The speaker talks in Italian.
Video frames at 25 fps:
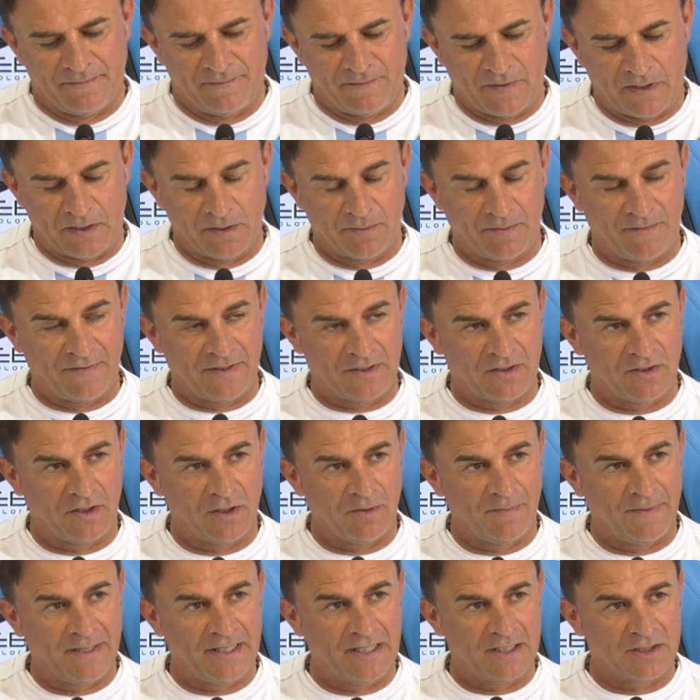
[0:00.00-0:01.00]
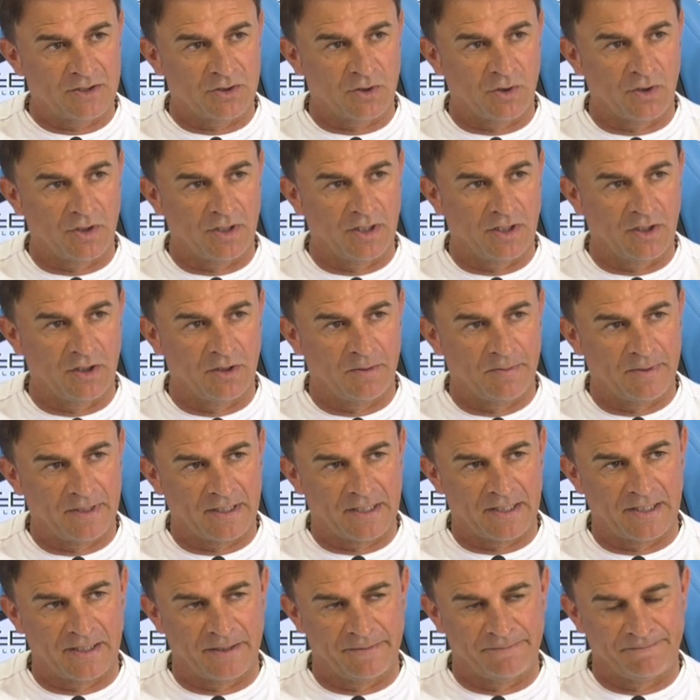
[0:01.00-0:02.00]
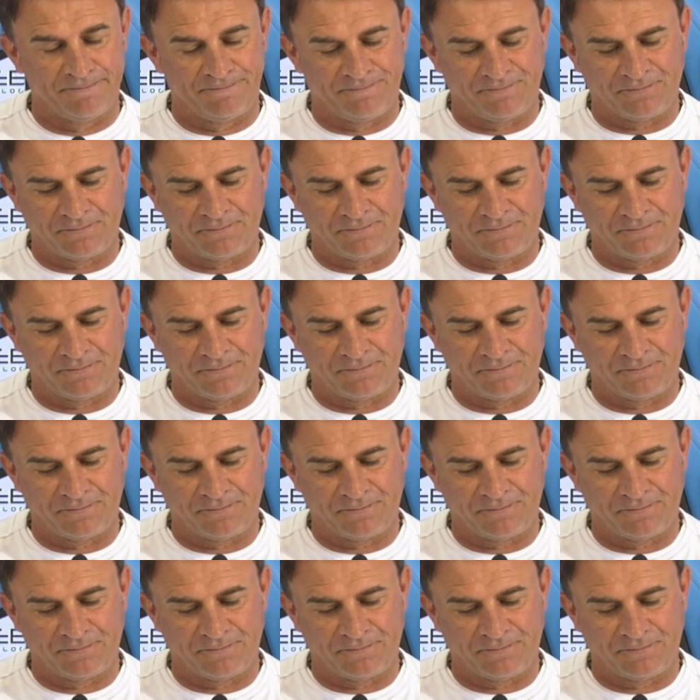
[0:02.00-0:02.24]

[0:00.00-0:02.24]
quando mi ha fatto la domanda sorrido perché